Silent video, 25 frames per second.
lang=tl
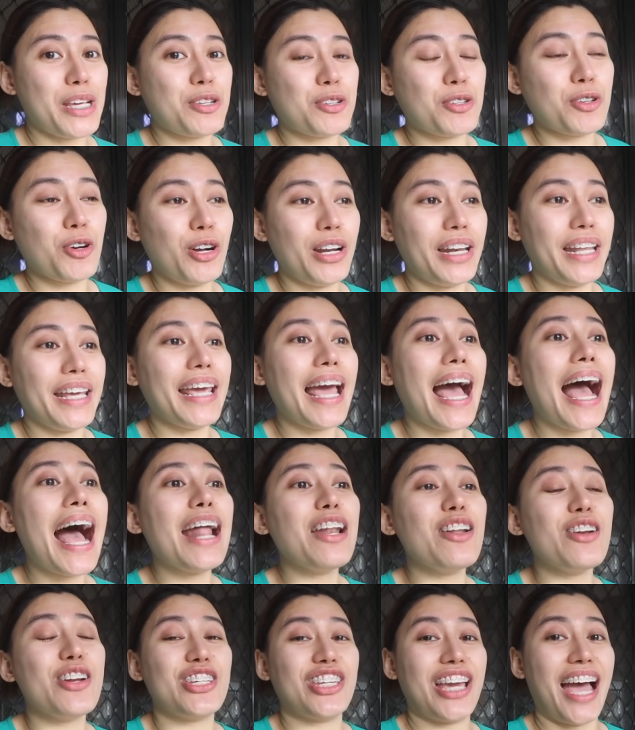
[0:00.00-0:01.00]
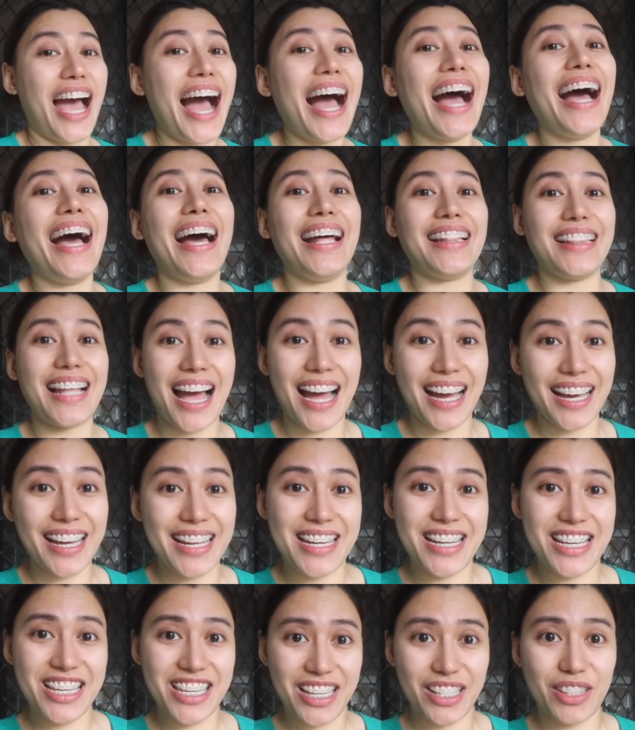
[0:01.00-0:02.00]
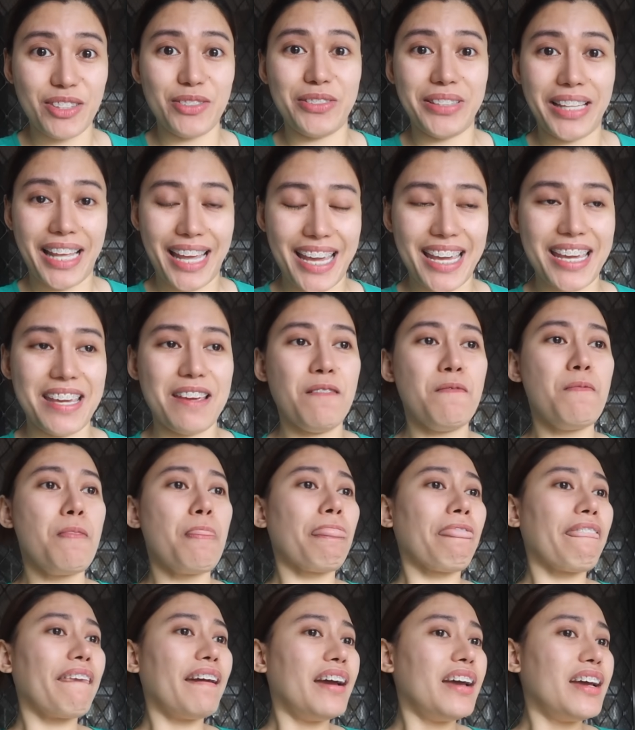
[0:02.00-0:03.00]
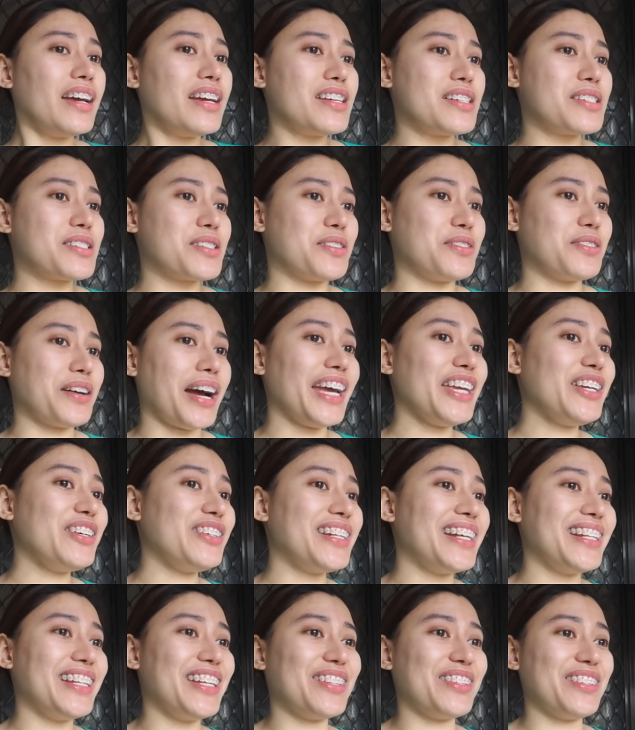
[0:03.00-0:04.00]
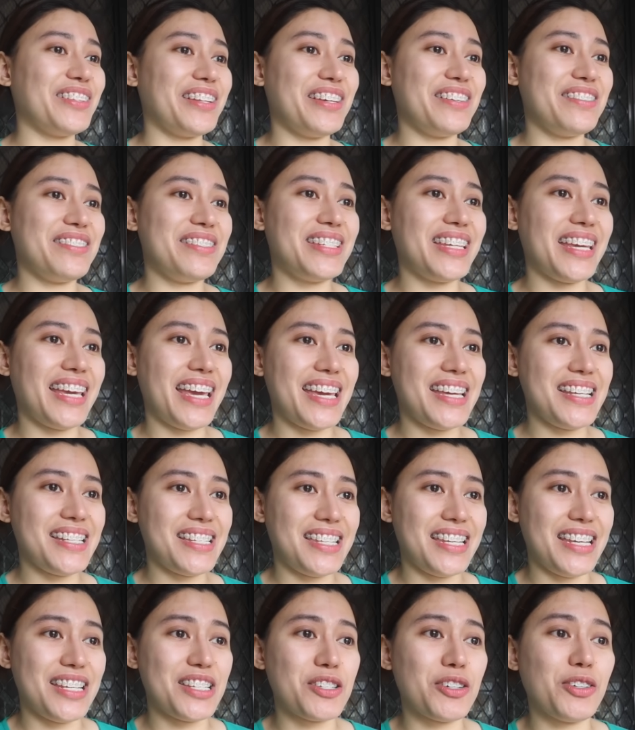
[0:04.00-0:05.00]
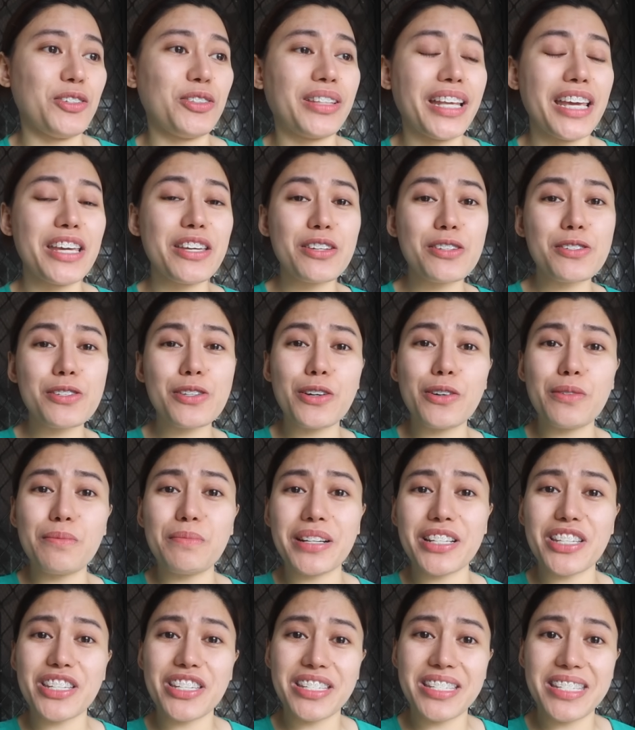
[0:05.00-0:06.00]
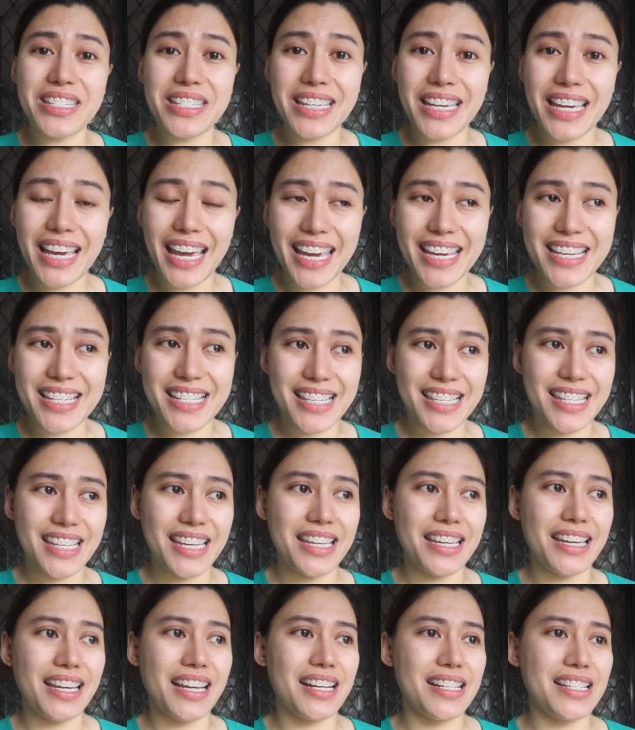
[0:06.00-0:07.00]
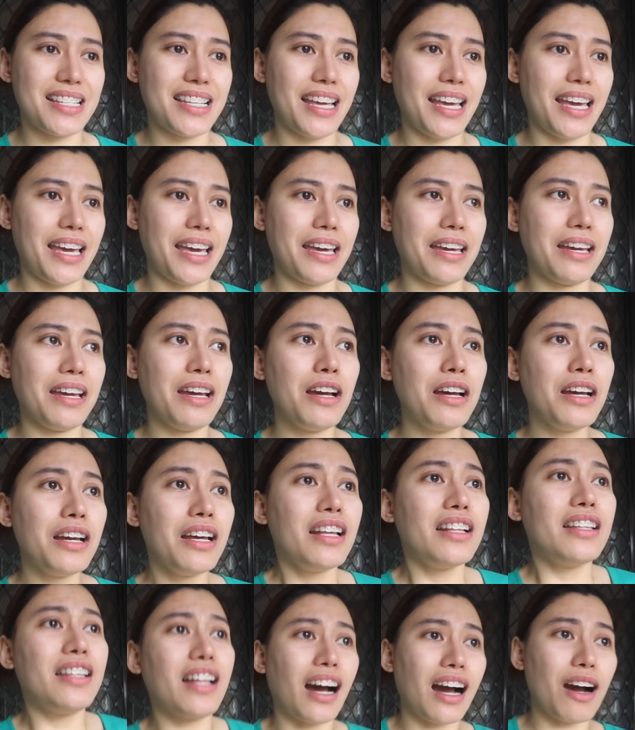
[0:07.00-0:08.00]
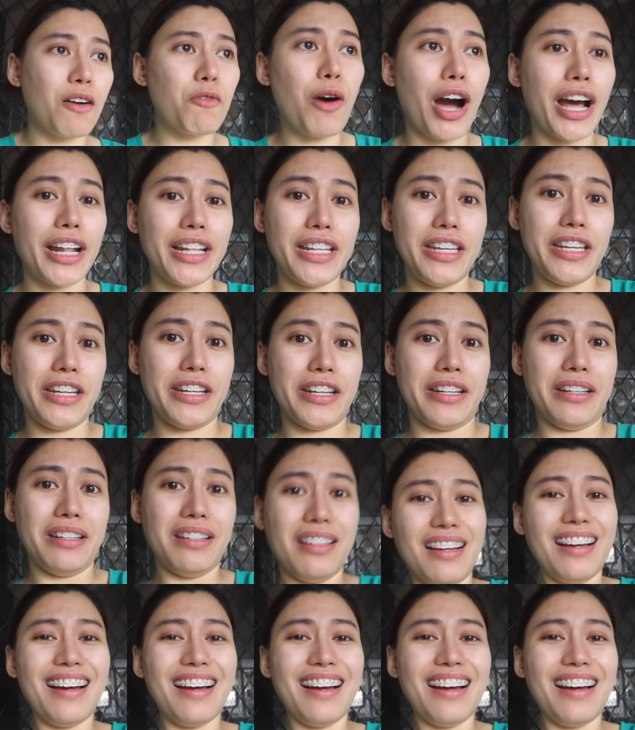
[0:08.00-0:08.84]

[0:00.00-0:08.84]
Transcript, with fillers: yung si Soli. Ah, ano na siya, hahatakin na siya today. So, ayun, nandito na yung GAC. So, thank you so much, GAC, kasi naka one year.